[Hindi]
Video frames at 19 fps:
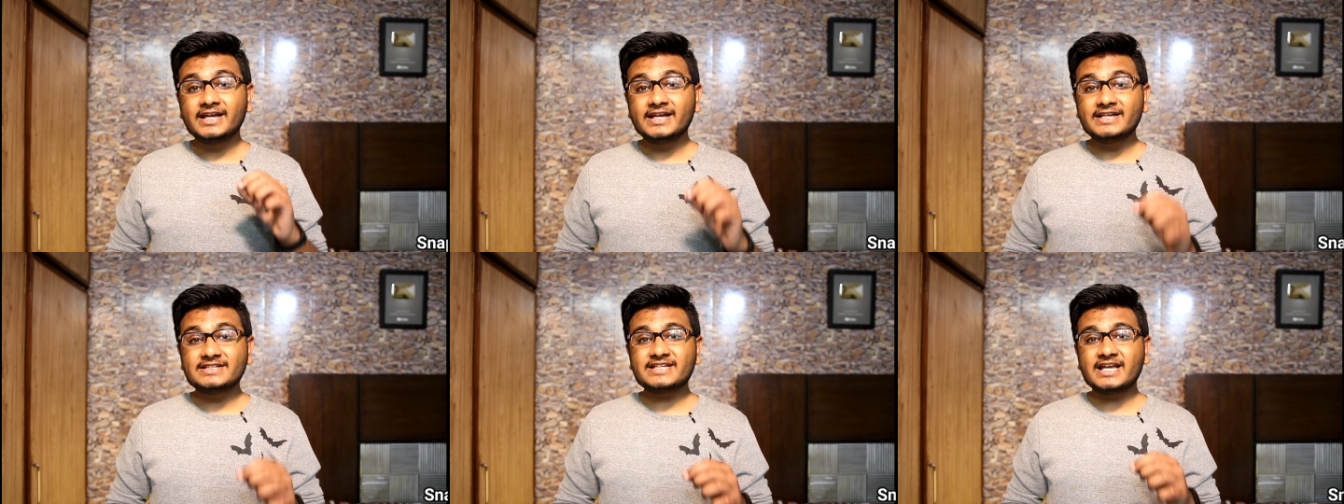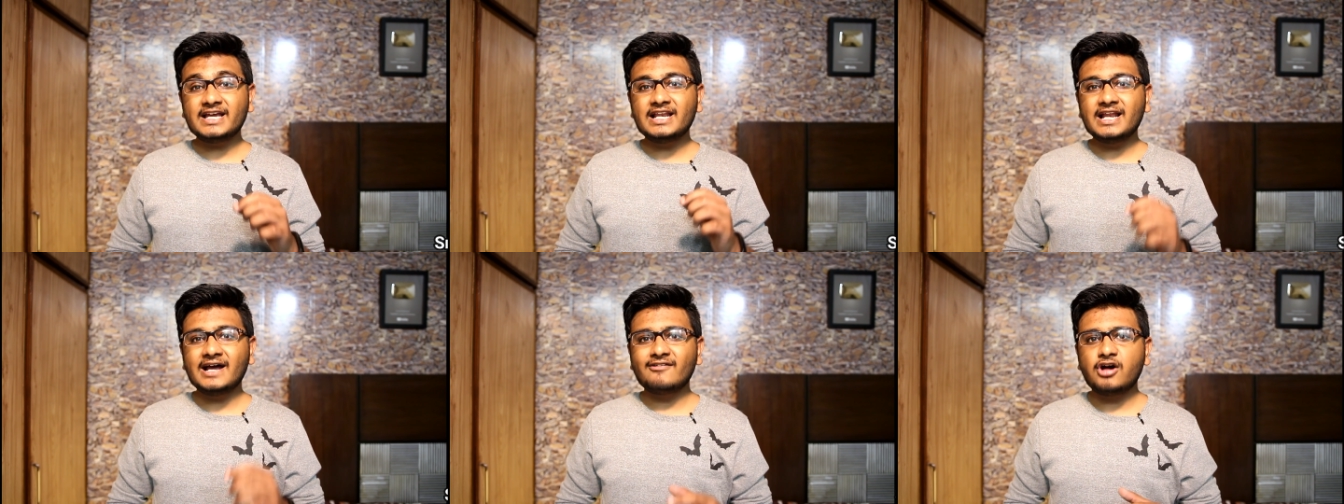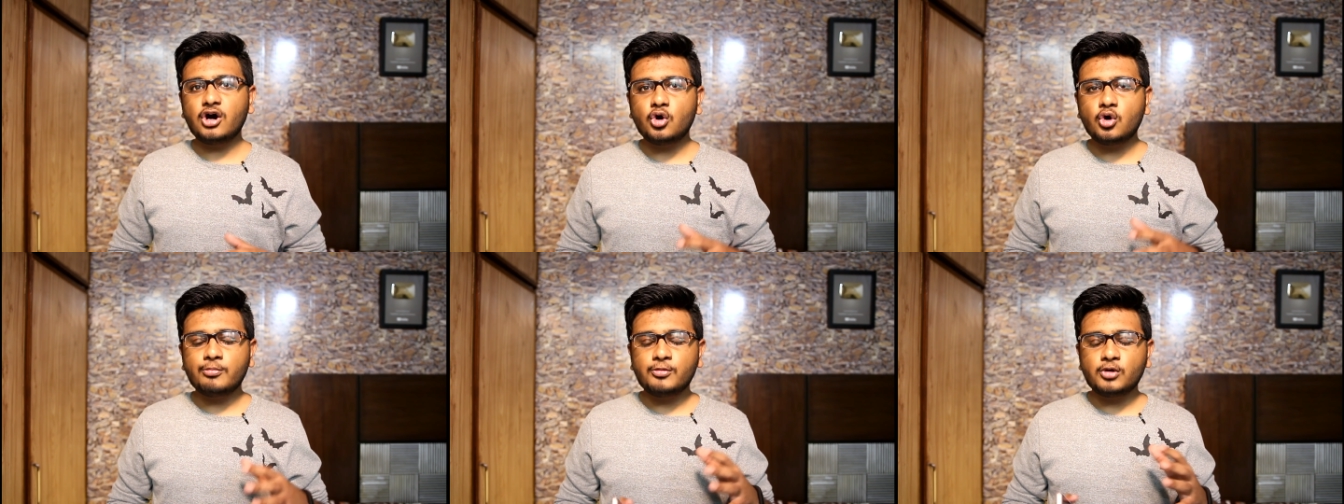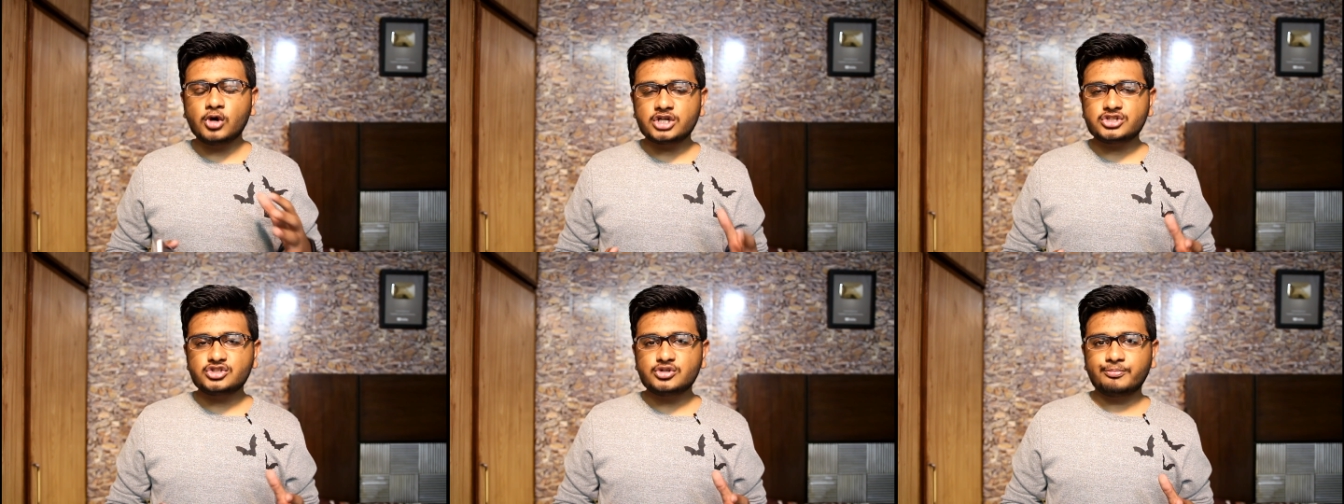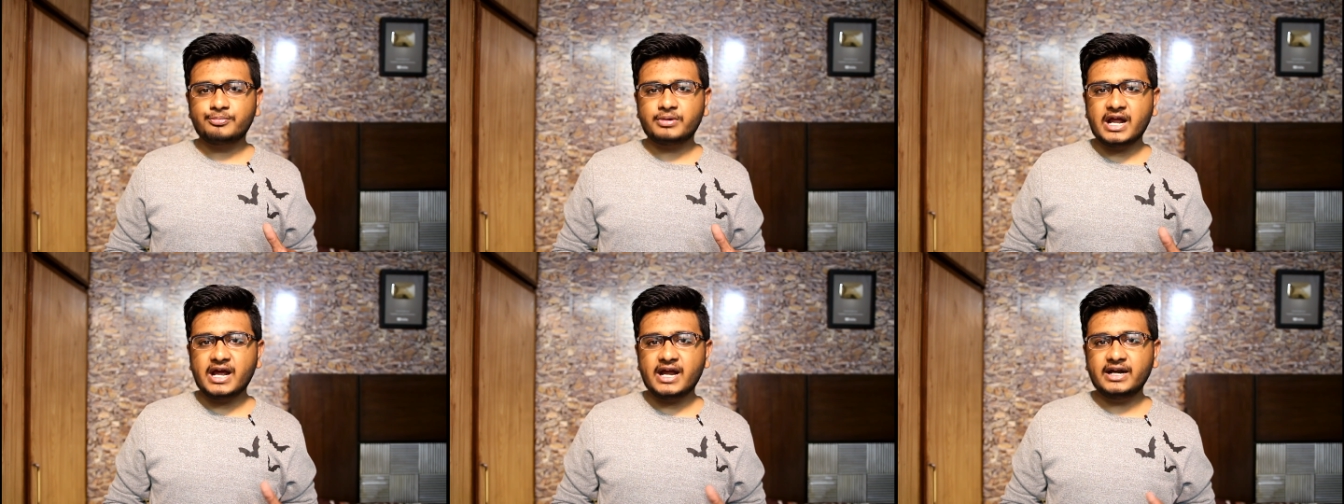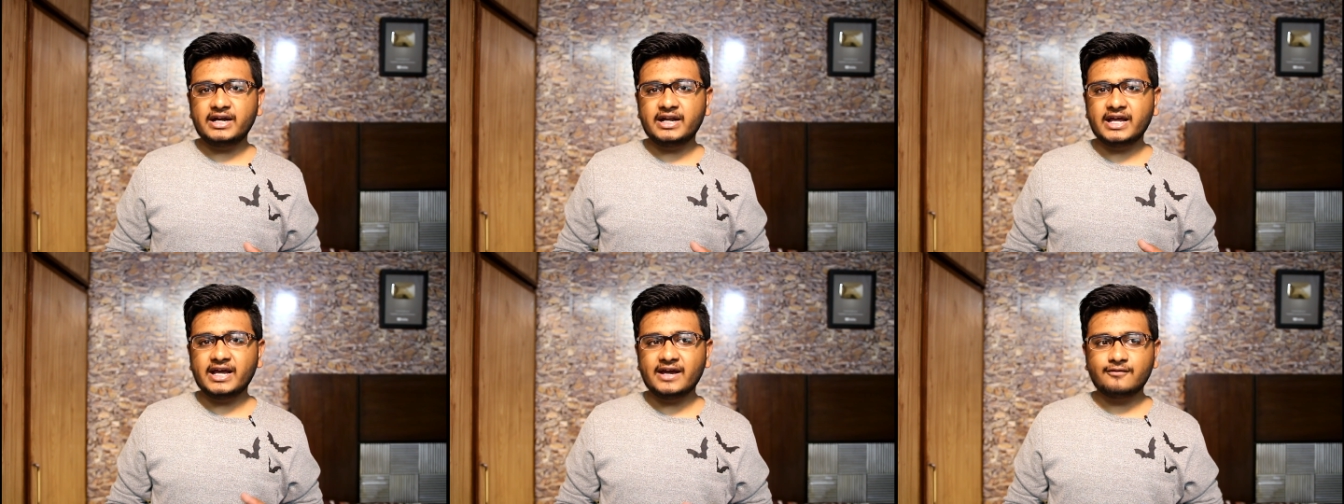इसके अलावा ओप्पो का जो
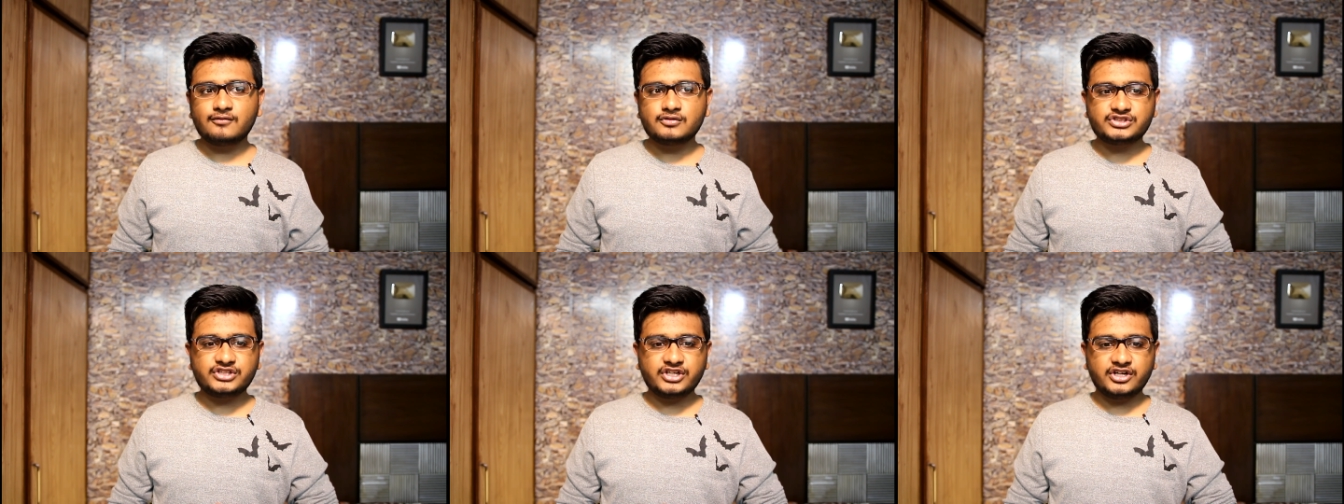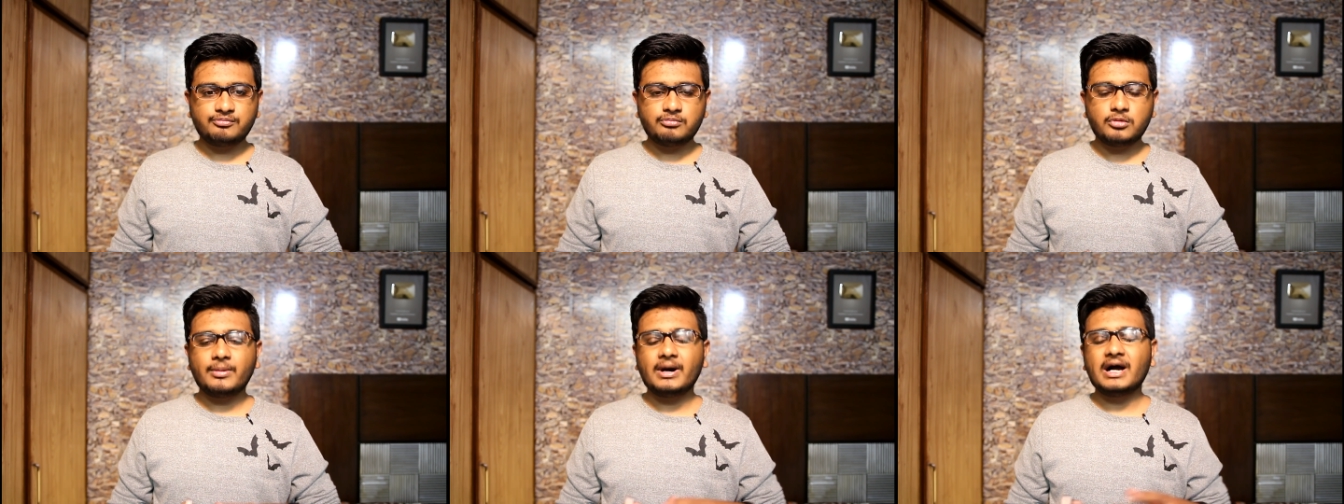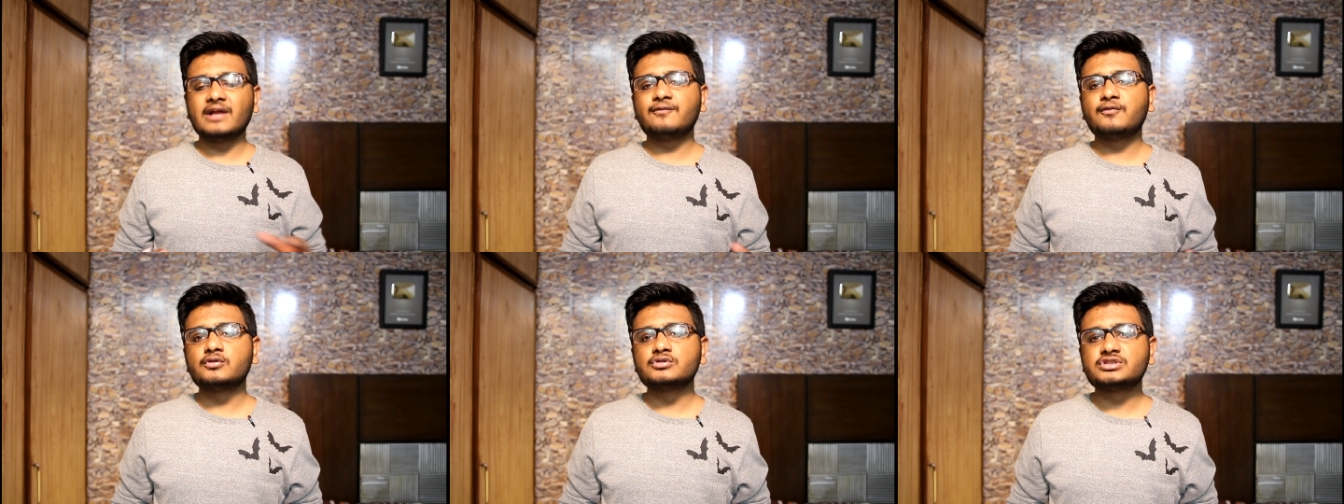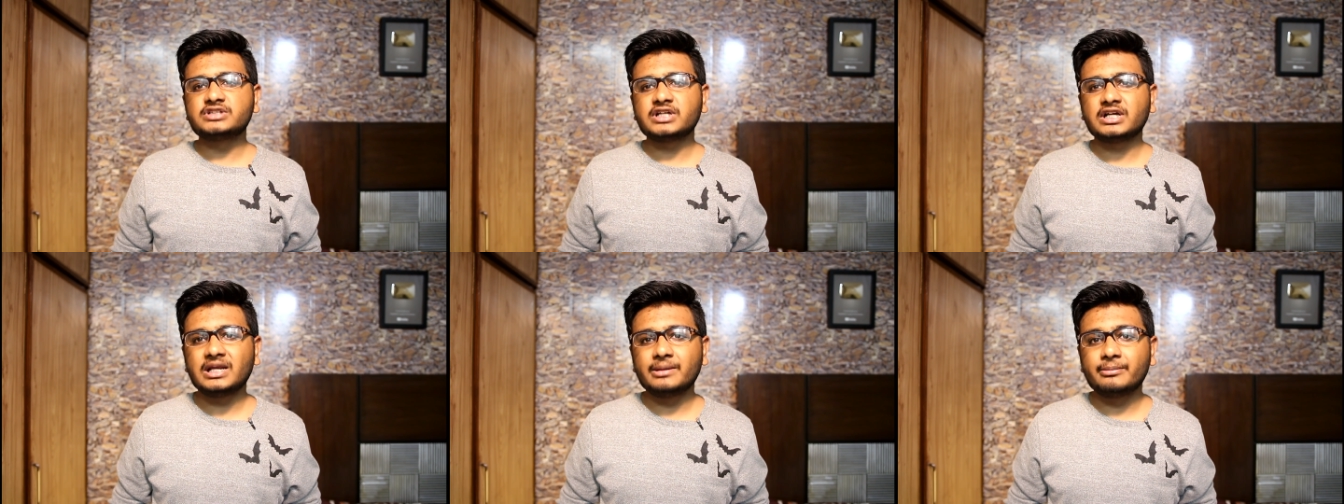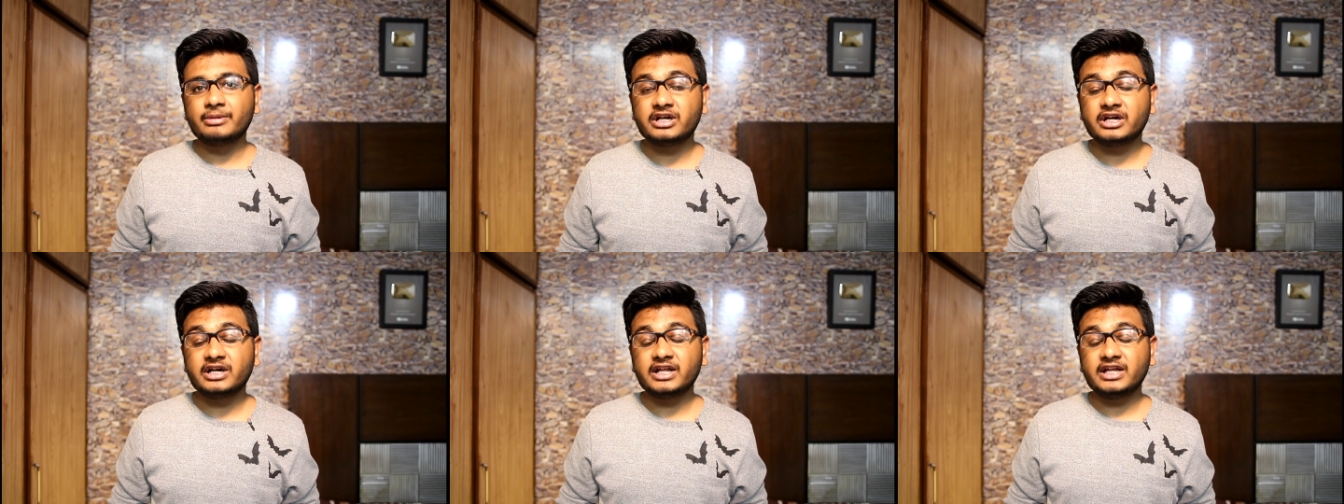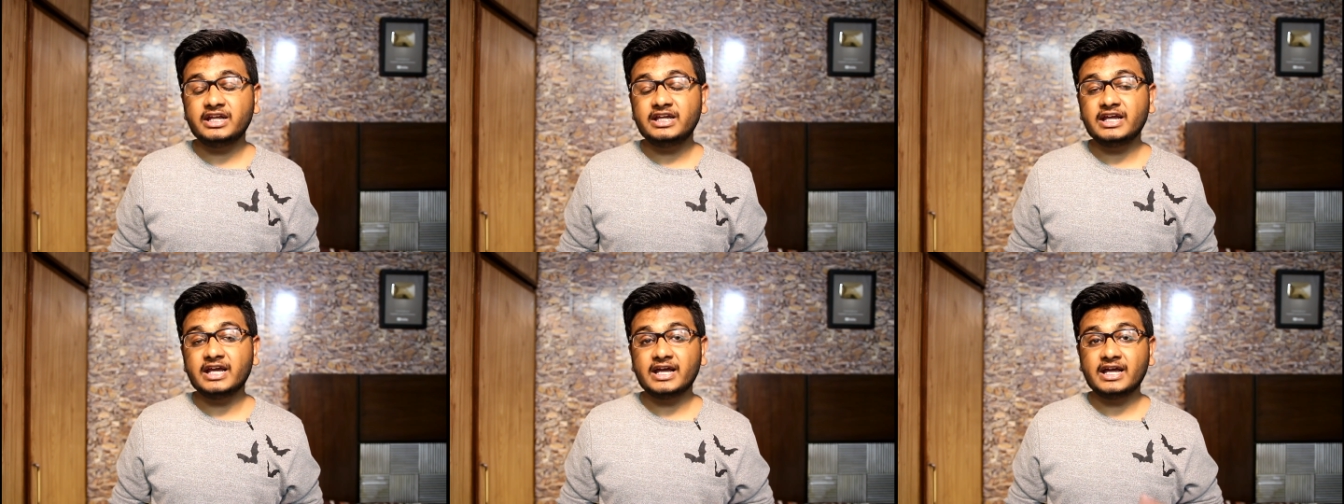ब्रांड है वो सिर्फ मोबाइल फोन्स तक लिमिटेड
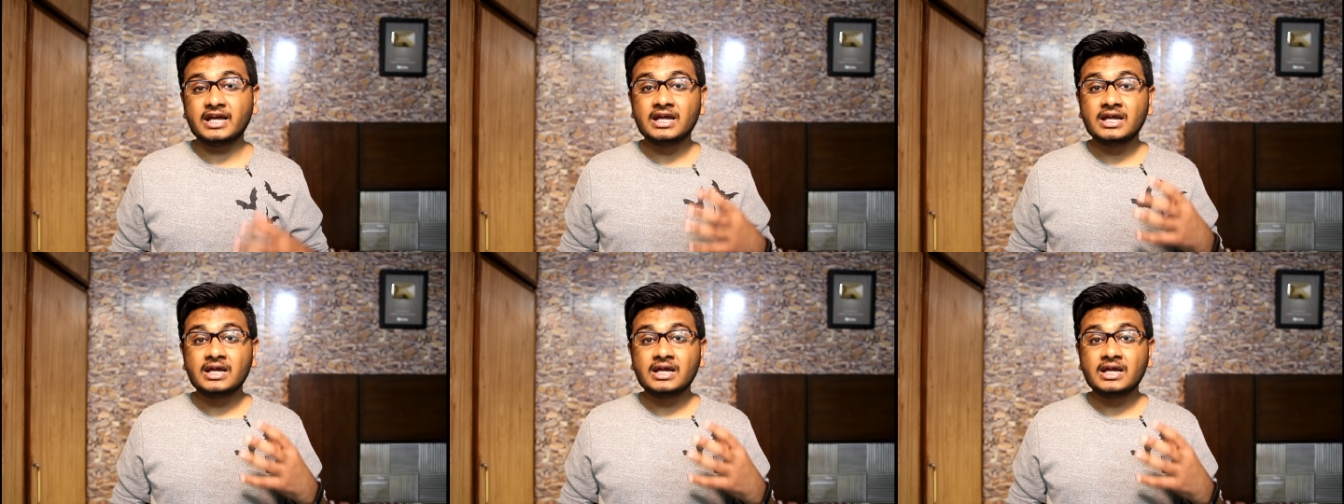नहीं है